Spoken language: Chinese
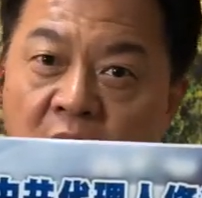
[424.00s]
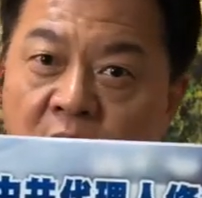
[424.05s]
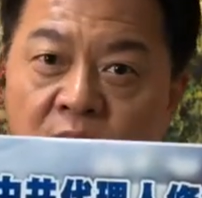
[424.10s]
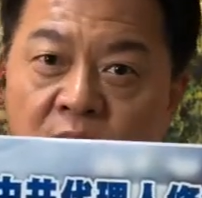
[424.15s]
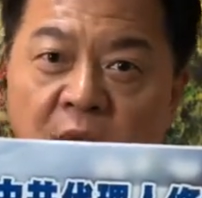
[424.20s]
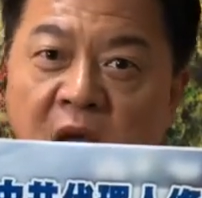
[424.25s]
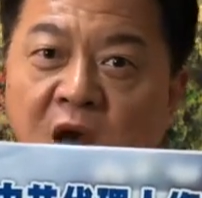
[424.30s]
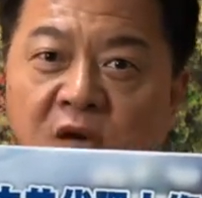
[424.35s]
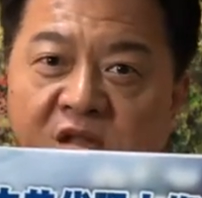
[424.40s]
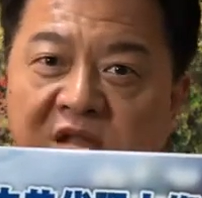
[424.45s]

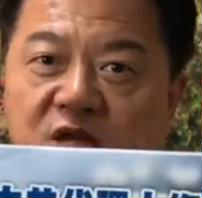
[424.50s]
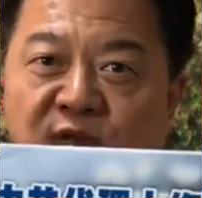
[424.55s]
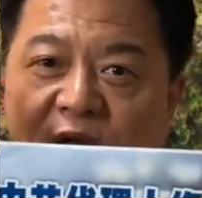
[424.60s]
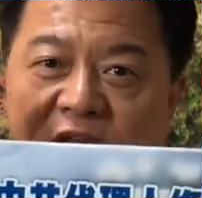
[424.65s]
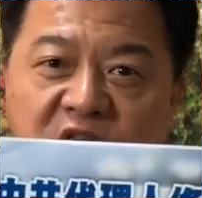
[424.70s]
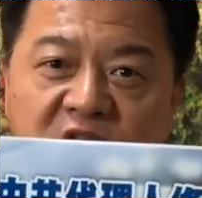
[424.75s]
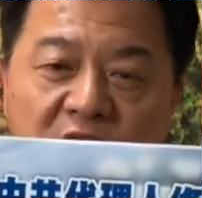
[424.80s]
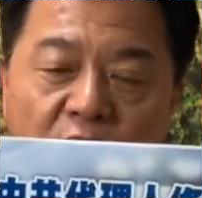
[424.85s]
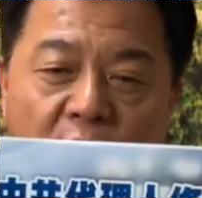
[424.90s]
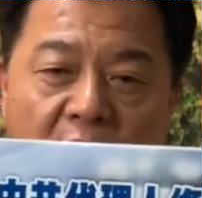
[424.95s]
没有司
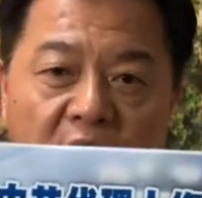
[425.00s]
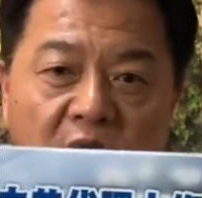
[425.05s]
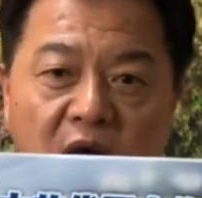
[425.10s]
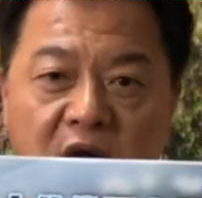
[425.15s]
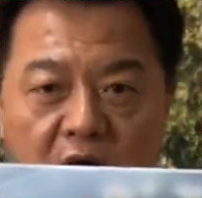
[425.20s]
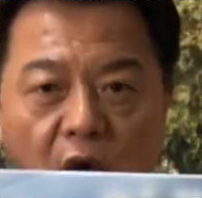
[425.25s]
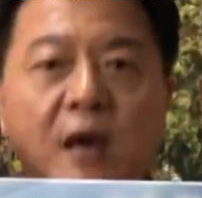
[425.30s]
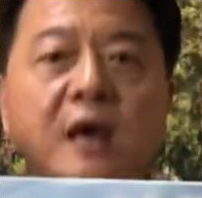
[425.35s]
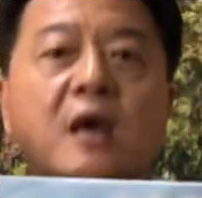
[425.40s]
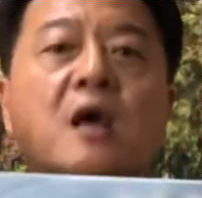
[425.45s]
法机关了，
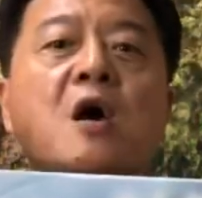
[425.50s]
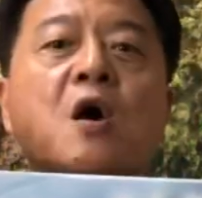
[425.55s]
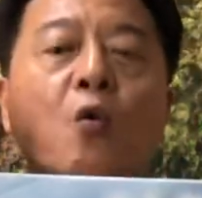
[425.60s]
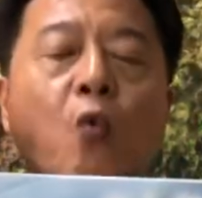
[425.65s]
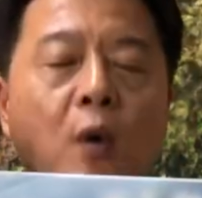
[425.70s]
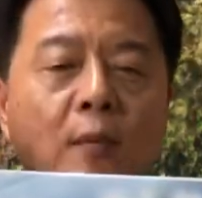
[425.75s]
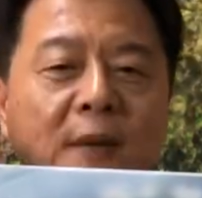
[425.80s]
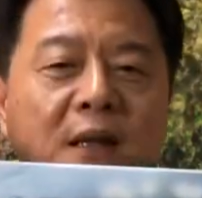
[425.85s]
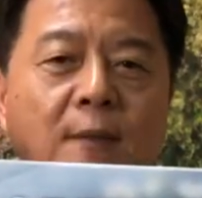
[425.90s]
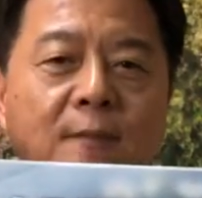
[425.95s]
各位，
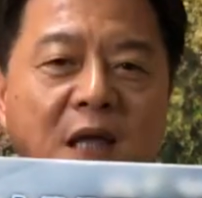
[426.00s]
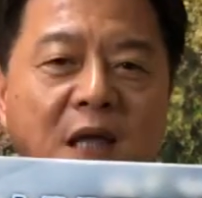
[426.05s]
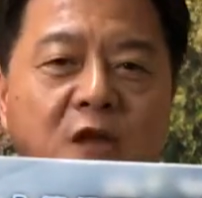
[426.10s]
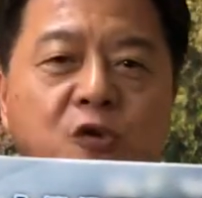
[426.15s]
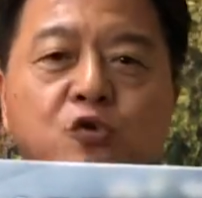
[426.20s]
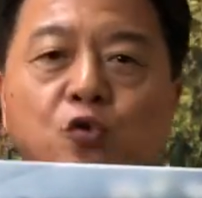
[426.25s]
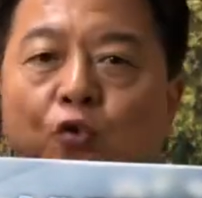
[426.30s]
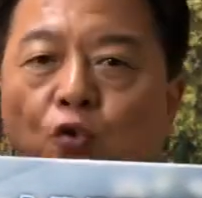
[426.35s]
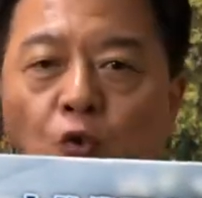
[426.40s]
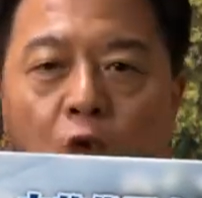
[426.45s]
我们的民
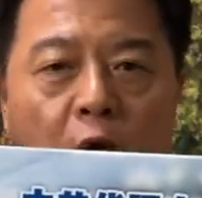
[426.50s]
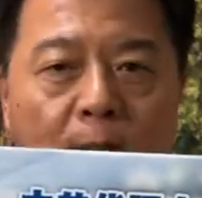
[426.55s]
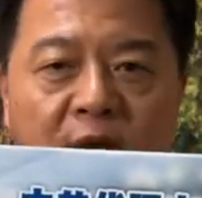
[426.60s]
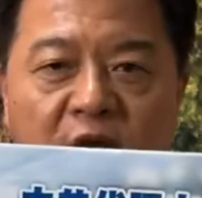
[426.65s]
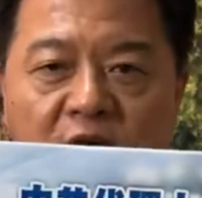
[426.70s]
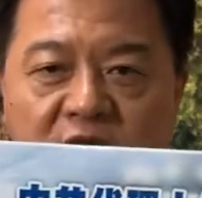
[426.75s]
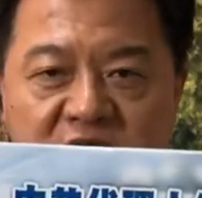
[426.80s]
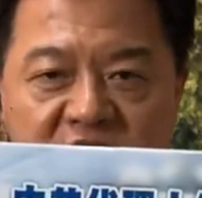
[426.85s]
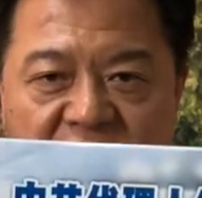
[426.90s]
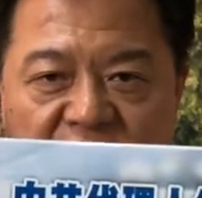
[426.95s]
主如果没
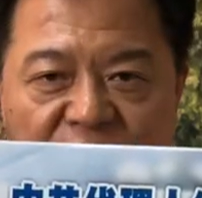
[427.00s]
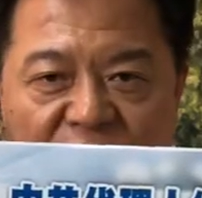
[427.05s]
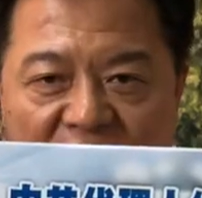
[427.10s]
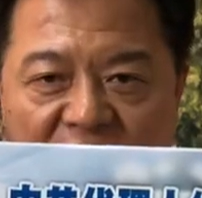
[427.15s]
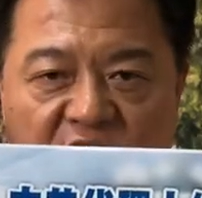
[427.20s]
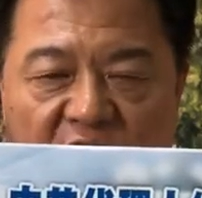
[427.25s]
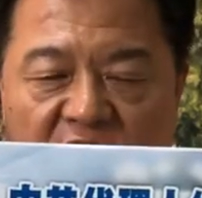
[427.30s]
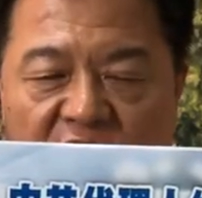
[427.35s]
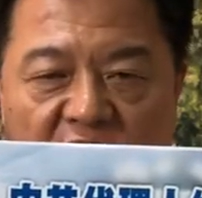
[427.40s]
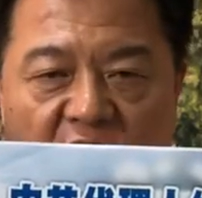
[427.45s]
有司法
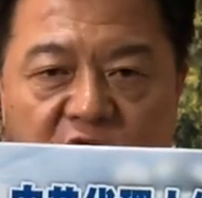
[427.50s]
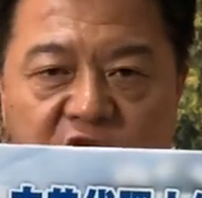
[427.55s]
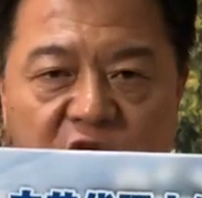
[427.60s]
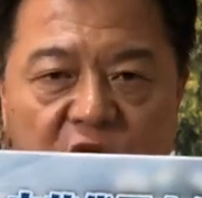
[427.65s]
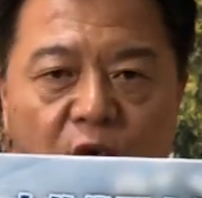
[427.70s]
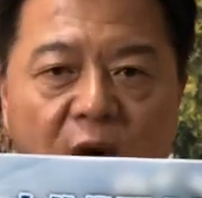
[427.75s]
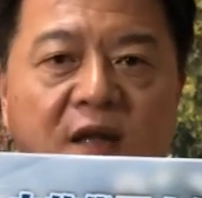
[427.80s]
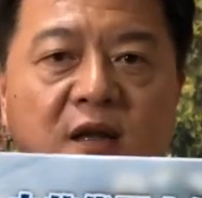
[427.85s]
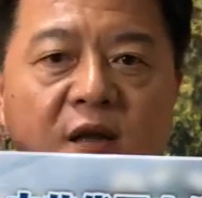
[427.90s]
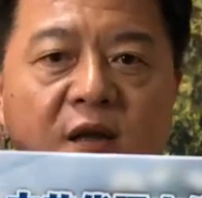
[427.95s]
减掉机
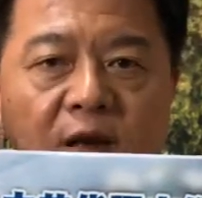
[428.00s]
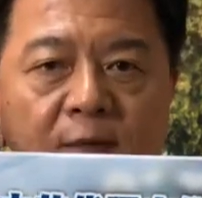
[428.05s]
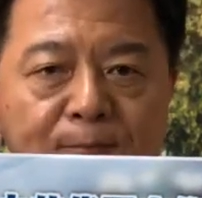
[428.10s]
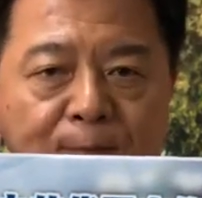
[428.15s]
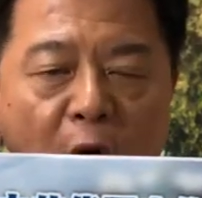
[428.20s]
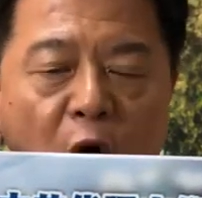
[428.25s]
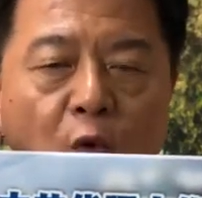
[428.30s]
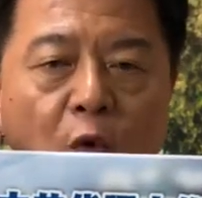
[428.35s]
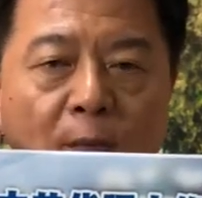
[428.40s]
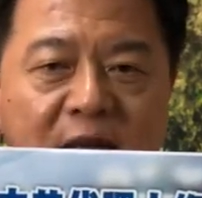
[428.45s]
关
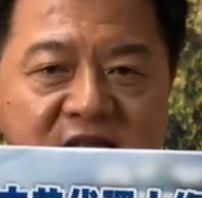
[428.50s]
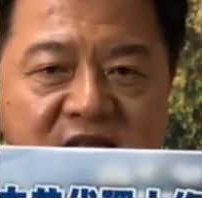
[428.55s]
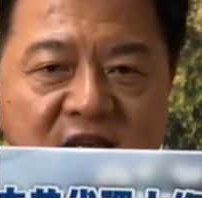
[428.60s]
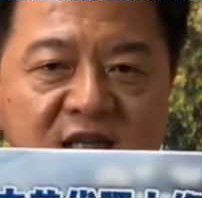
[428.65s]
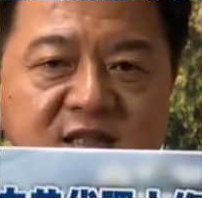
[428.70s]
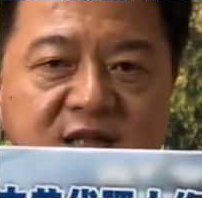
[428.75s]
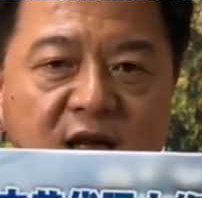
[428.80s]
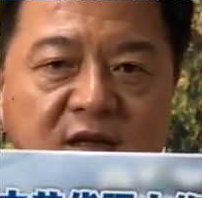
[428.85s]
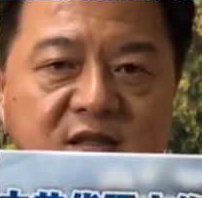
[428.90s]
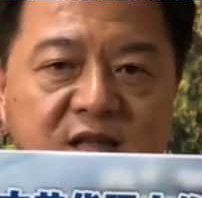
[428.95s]
帮我们
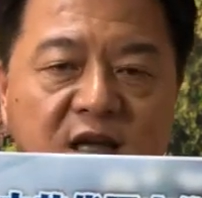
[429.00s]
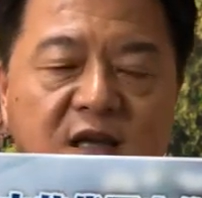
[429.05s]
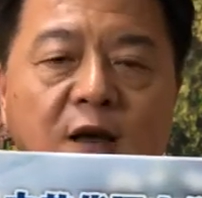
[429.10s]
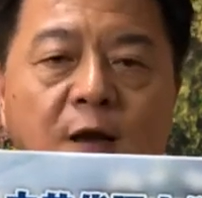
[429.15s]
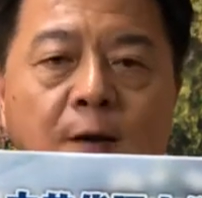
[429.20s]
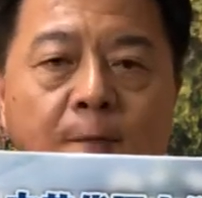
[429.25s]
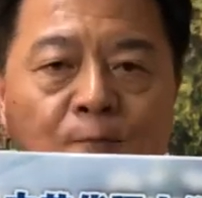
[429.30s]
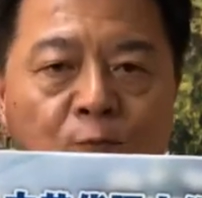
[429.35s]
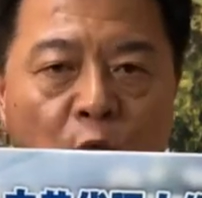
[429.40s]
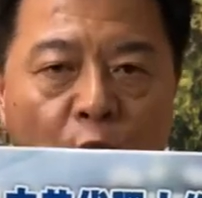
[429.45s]
伸张正
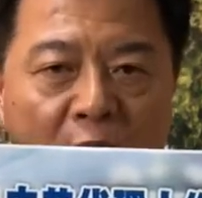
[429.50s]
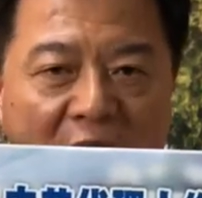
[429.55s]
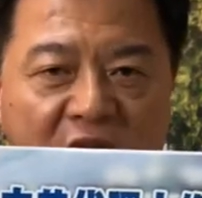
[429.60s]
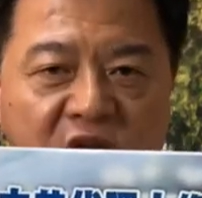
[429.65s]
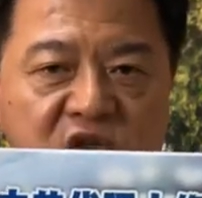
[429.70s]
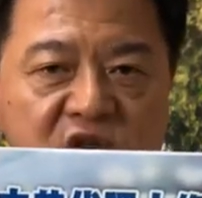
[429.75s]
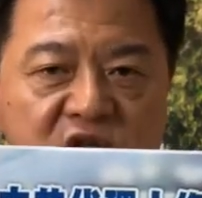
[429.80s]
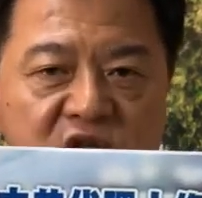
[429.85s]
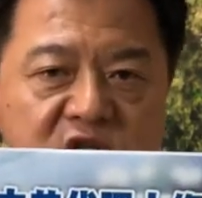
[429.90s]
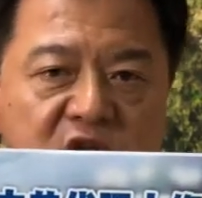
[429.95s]
义、维
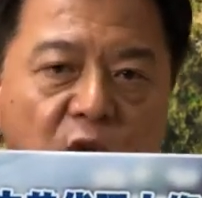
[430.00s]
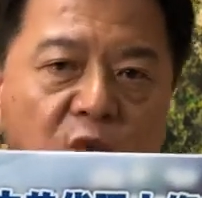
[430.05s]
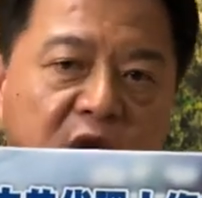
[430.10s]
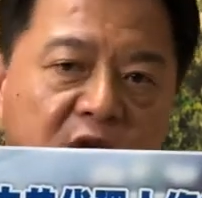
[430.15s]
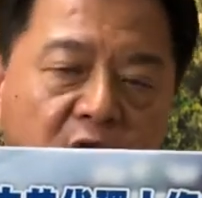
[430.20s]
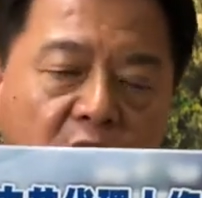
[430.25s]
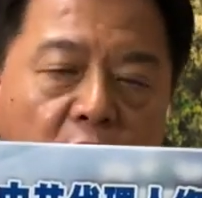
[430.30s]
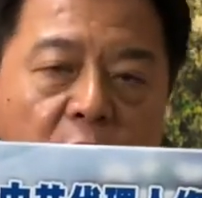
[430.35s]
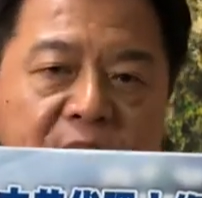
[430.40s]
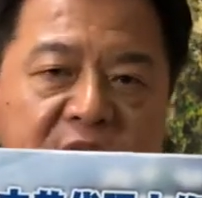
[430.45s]
持社会
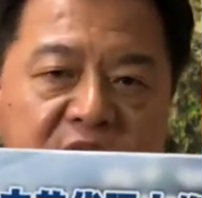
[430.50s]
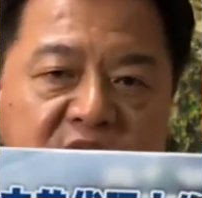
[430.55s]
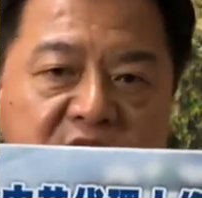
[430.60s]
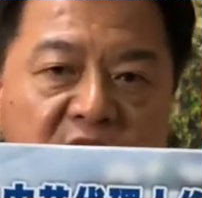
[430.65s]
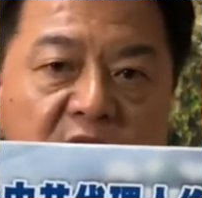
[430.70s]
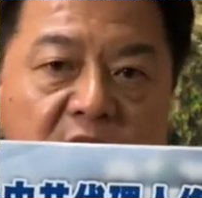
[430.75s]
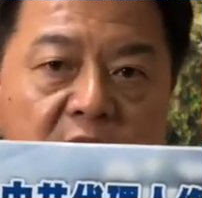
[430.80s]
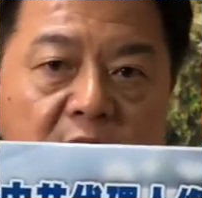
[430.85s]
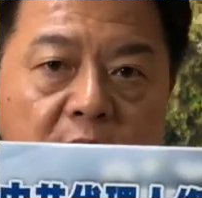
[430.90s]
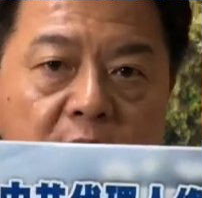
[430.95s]
的公平
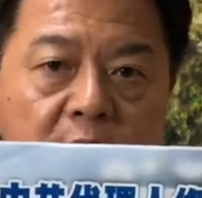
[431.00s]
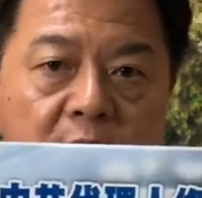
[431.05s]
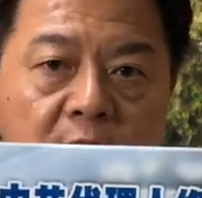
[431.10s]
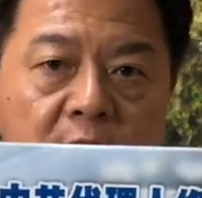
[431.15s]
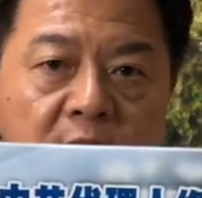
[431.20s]
正义，